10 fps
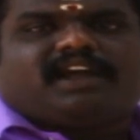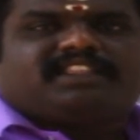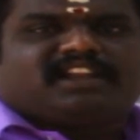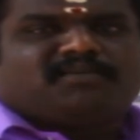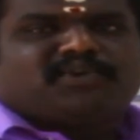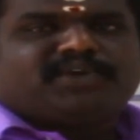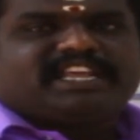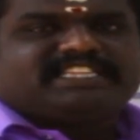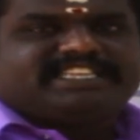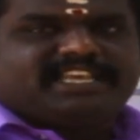தான் இந்த நம்பரோட
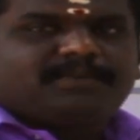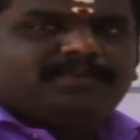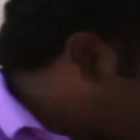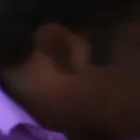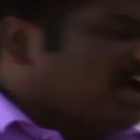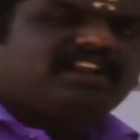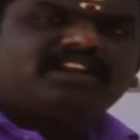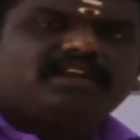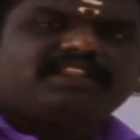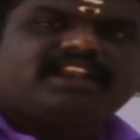எல்சிஎம் இந்த நாலு
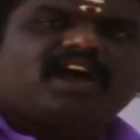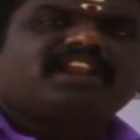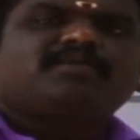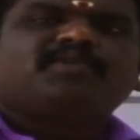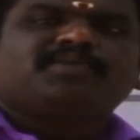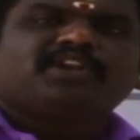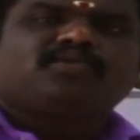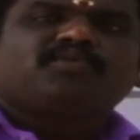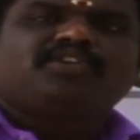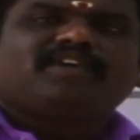இந்த நாலு நம்பரை
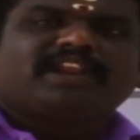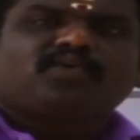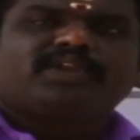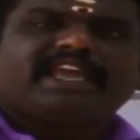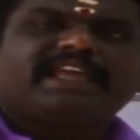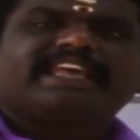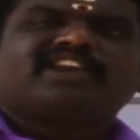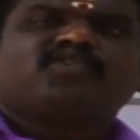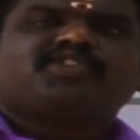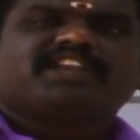பெருக்கும்போது வரக்கூடிய
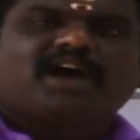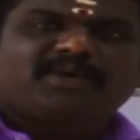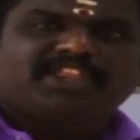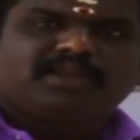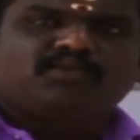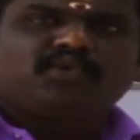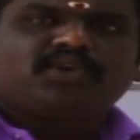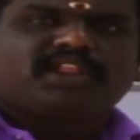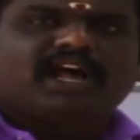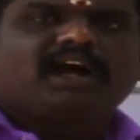இரநூத்தி நாற்பத்தி
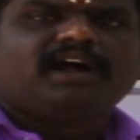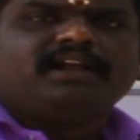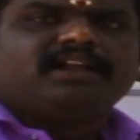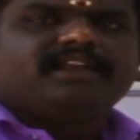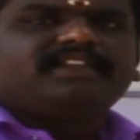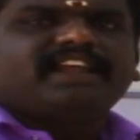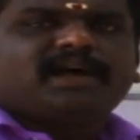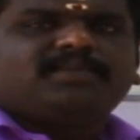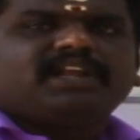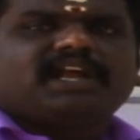மூன்று தான் இந்த
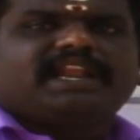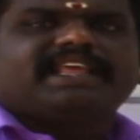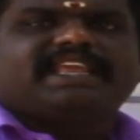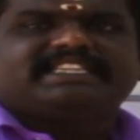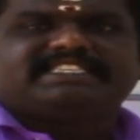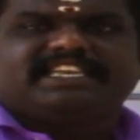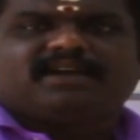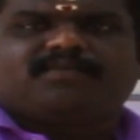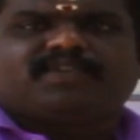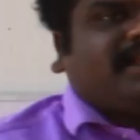நம்பருக்கான
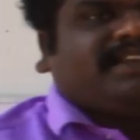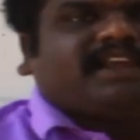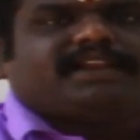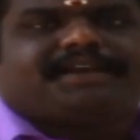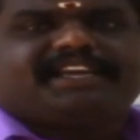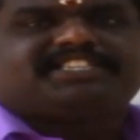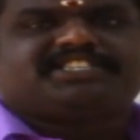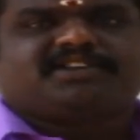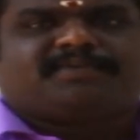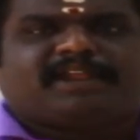எல்சிஎம் இதே கணக்கு
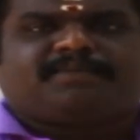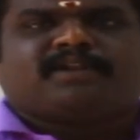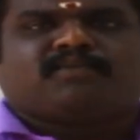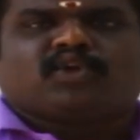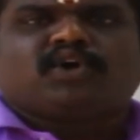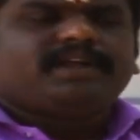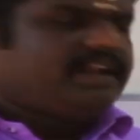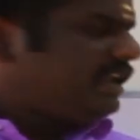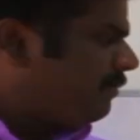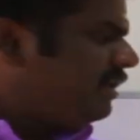ஹெச்எஸ்எஃப் ட்ரை பண்ண போகிறோம்
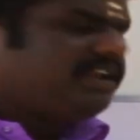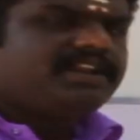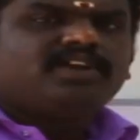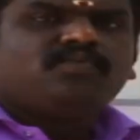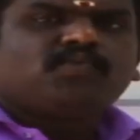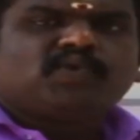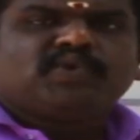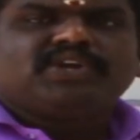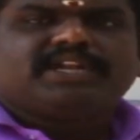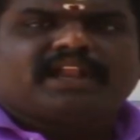நம்பர் என்ன இருக்குது
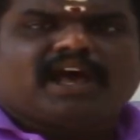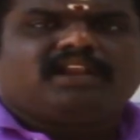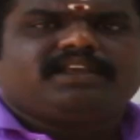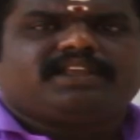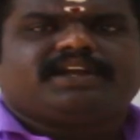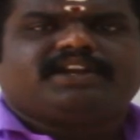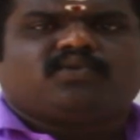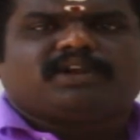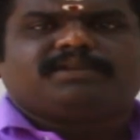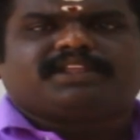மூணு நாலு ஏழு
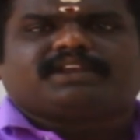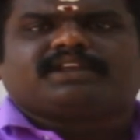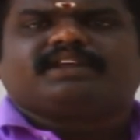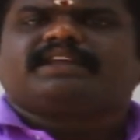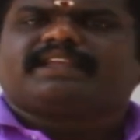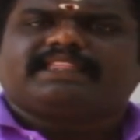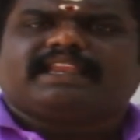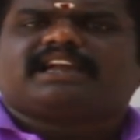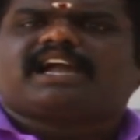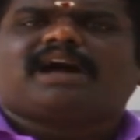ஒன்பது இருக்கு
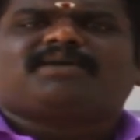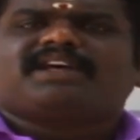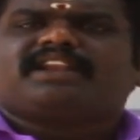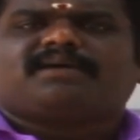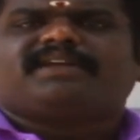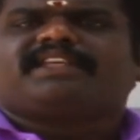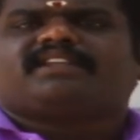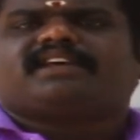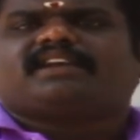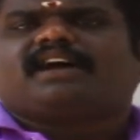இதில் காமனான நம்பர்
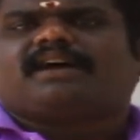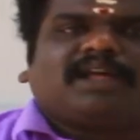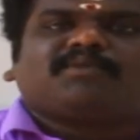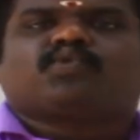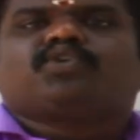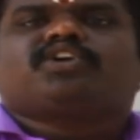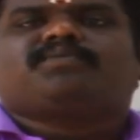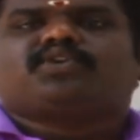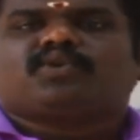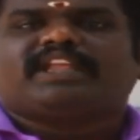எதனா இருக்கா நமக்கு
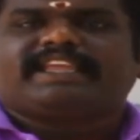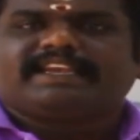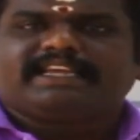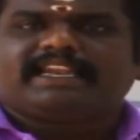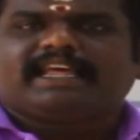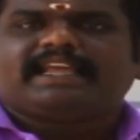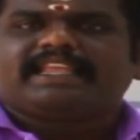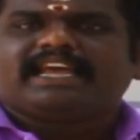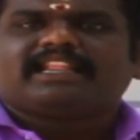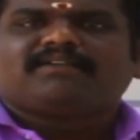கொடுக்கப்பட்டுள்ள எண்களில்
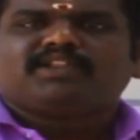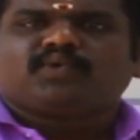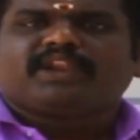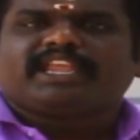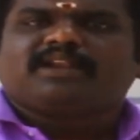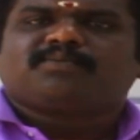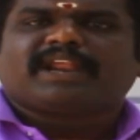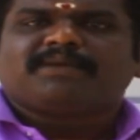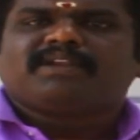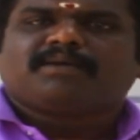ஏதாவது ஒரு எண்
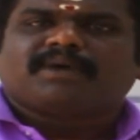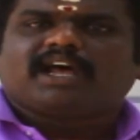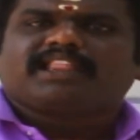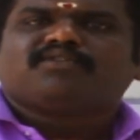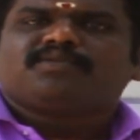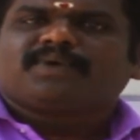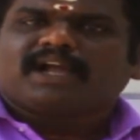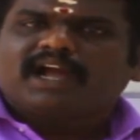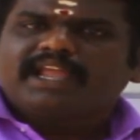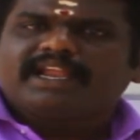பிரைம் நம்பர் அதாவது
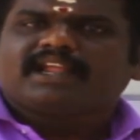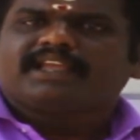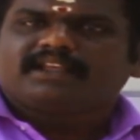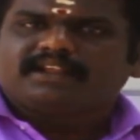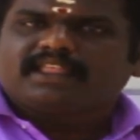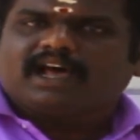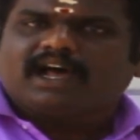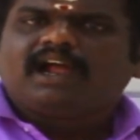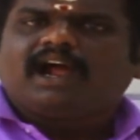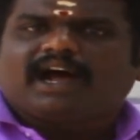பகா எண்ணாக இருந்தால்
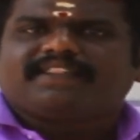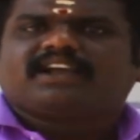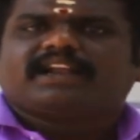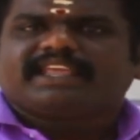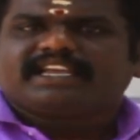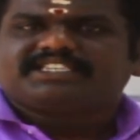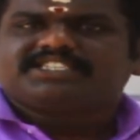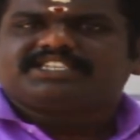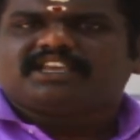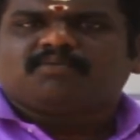அதுக்கான
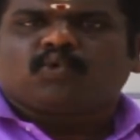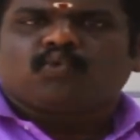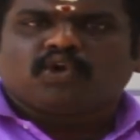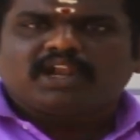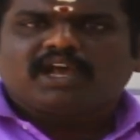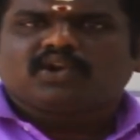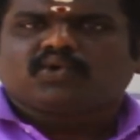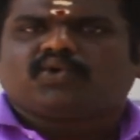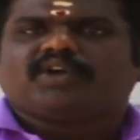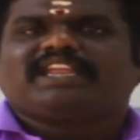ஹெச்எஸ்எஃப் ஒன்றா
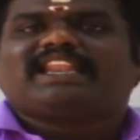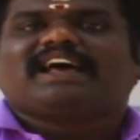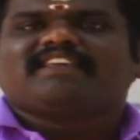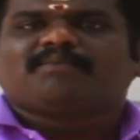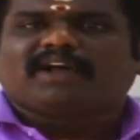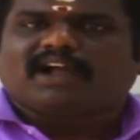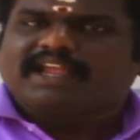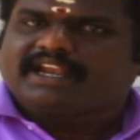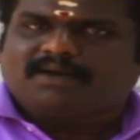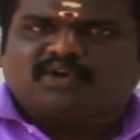இருக்கும் இல்லை அதே பகா
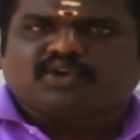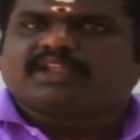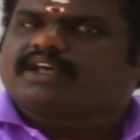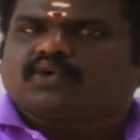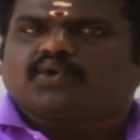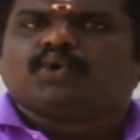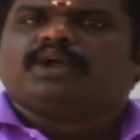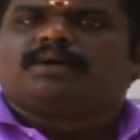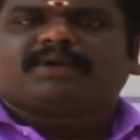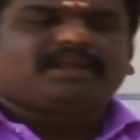எண்ணா மட்டும்தான் இருக்கும்
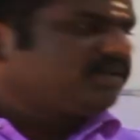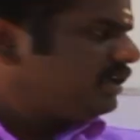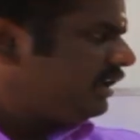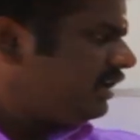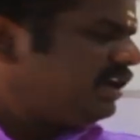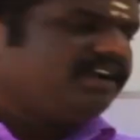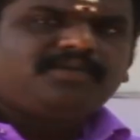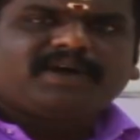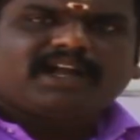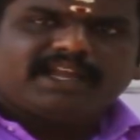இப்போ நமக்கு இங்க ஏழு
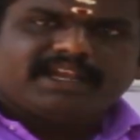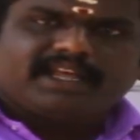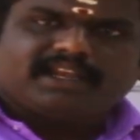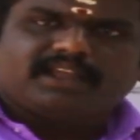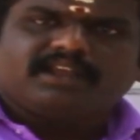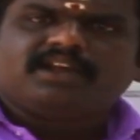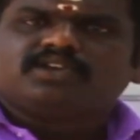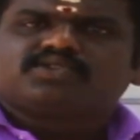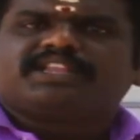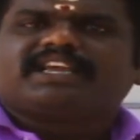பகா எண்ணா இருக்குது
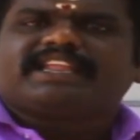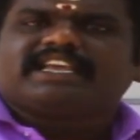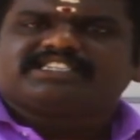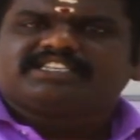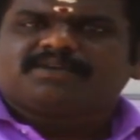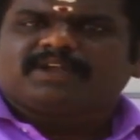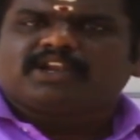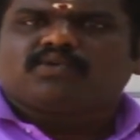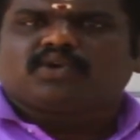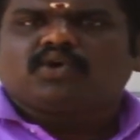ஸோ இதுக்கான ஹெச்எஸ்எஃப்
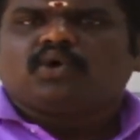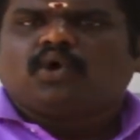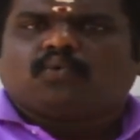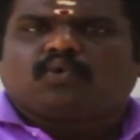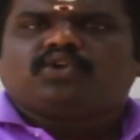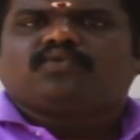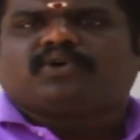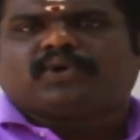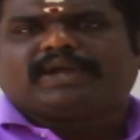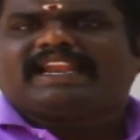என்ன வரும் ஒன்று
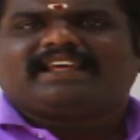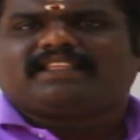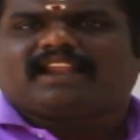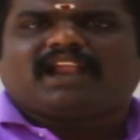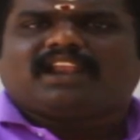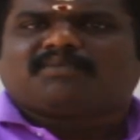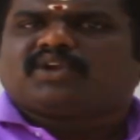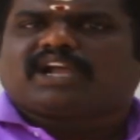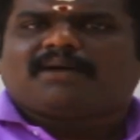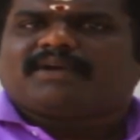வரும் ஏன்னா இந்த நாலு
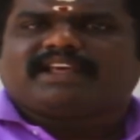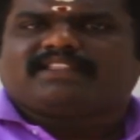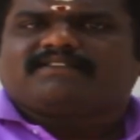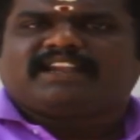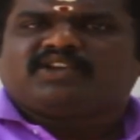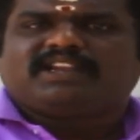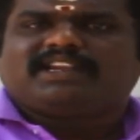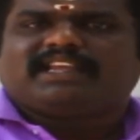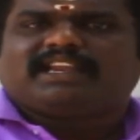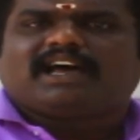நம்பர் காமனாக எந்த வேல்யூ இல்லை
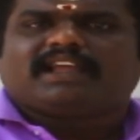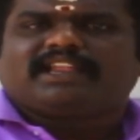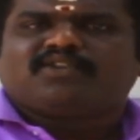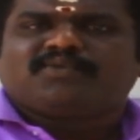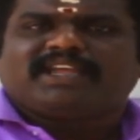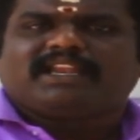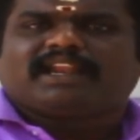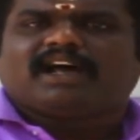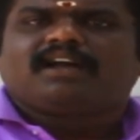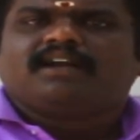இல்லைங்களா எதுவுமே
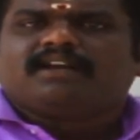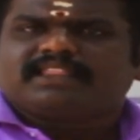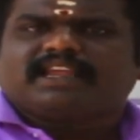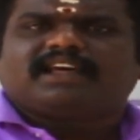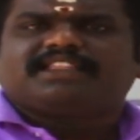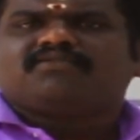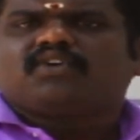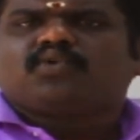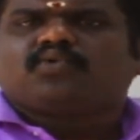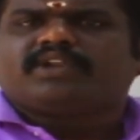இல்லைனா இது எல்லாத்தையும்
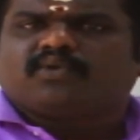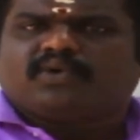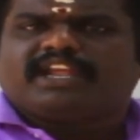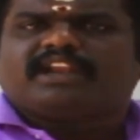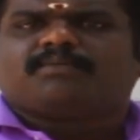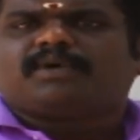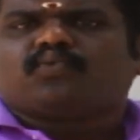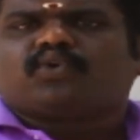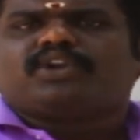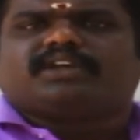வகுக்கக்கூடிய ஒரே நம்பர்
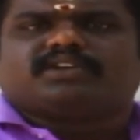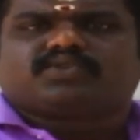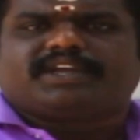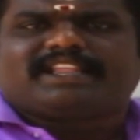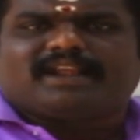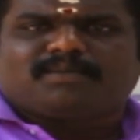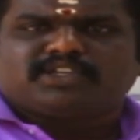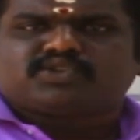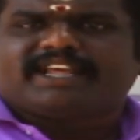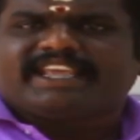ஒன்று ஸோ இந்த
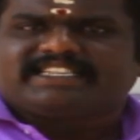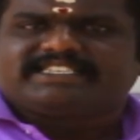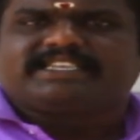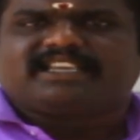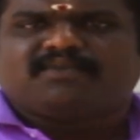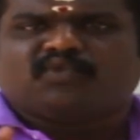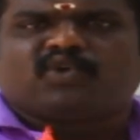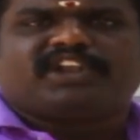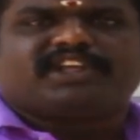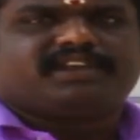நம்பர்ஸோட ஹெச்எஸ்எஃப்
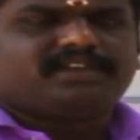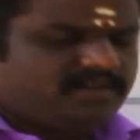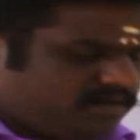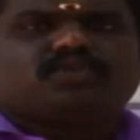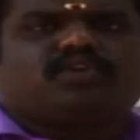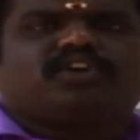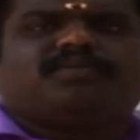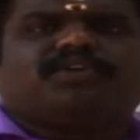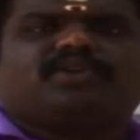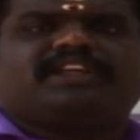ஒன்று
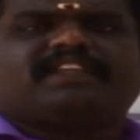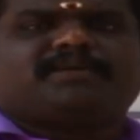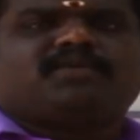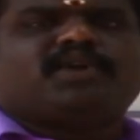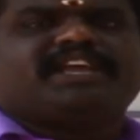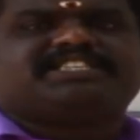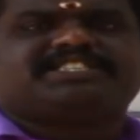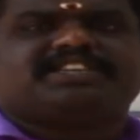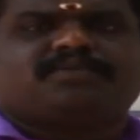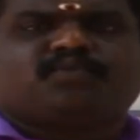கொடுக்கப்பட்டுள்ள இந்த நம்பரோட
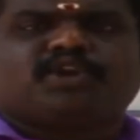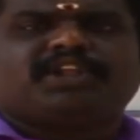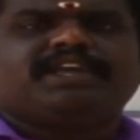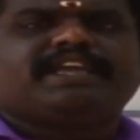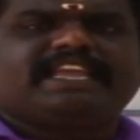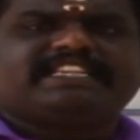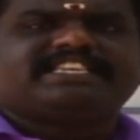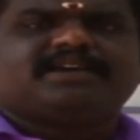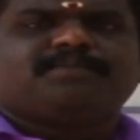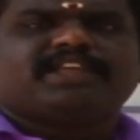ஹெச்எஸ்எஃப் ஒன்று
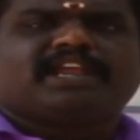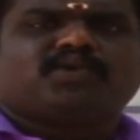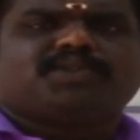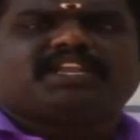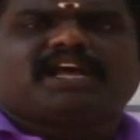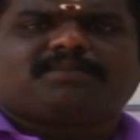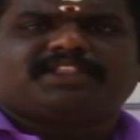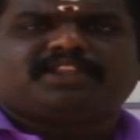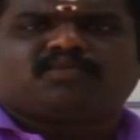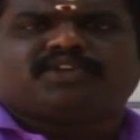எல்சிஎம் இரநூத்தி
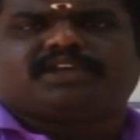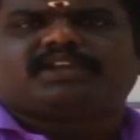நாற்பத்தி மூணு